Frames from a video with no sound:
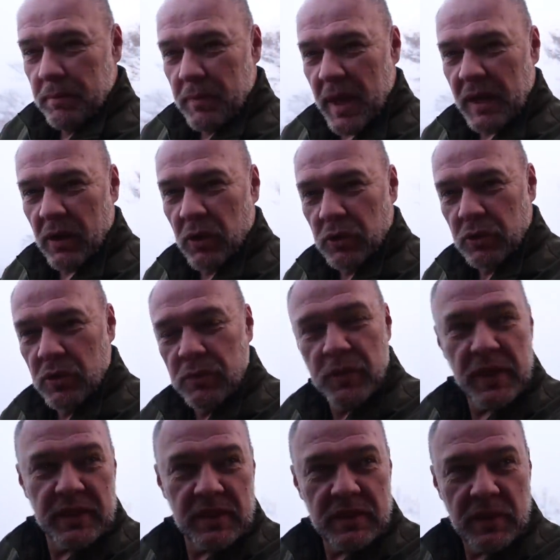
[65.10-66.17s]
Mein Auto, wo
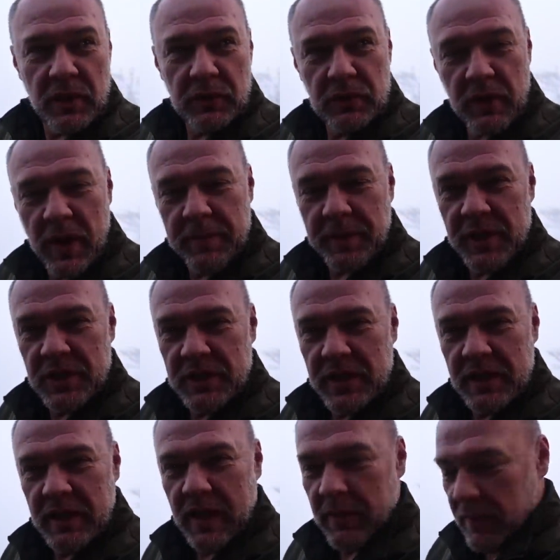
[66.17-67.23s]
ich das Auto
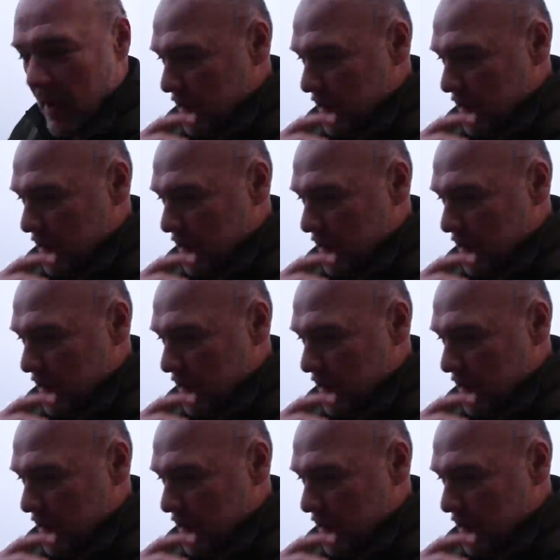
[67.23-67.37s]
abgestellt habe